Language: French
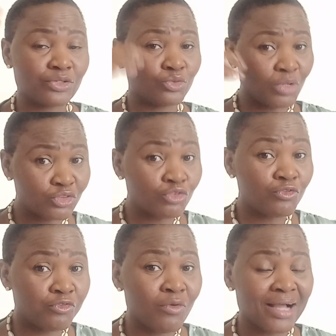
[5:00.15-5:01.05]
que toi tu
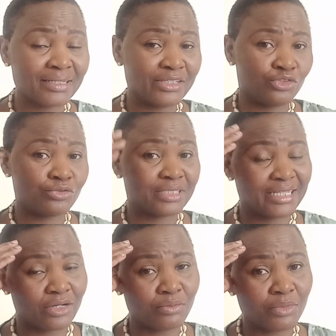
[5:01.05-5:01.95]
vois les choses
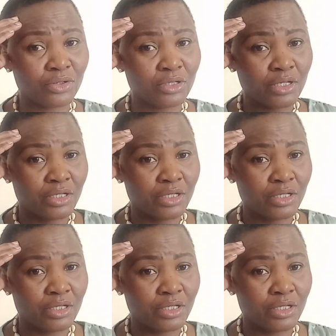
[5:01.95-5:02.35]
clairement.